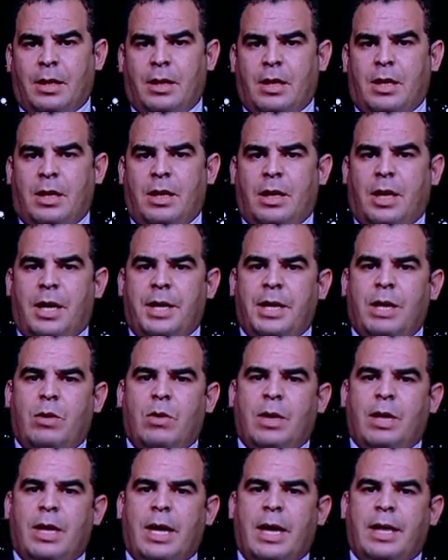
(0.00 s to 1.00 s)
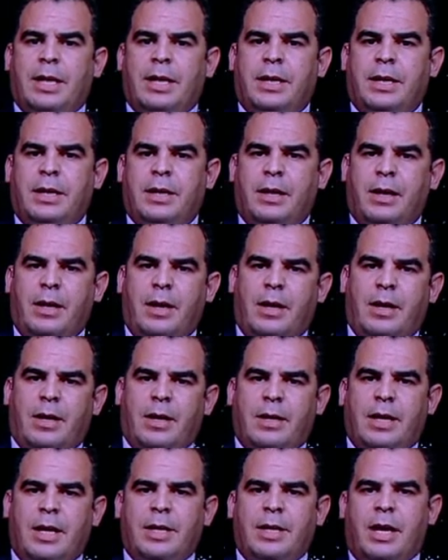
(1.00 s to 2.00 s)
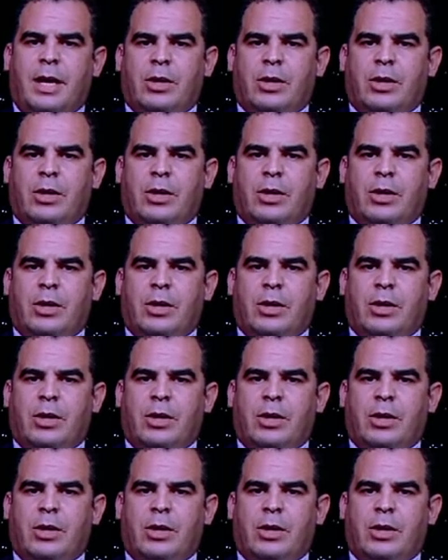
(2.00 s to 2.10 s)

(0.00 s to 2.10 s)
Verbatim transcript: أنا والله لن أرد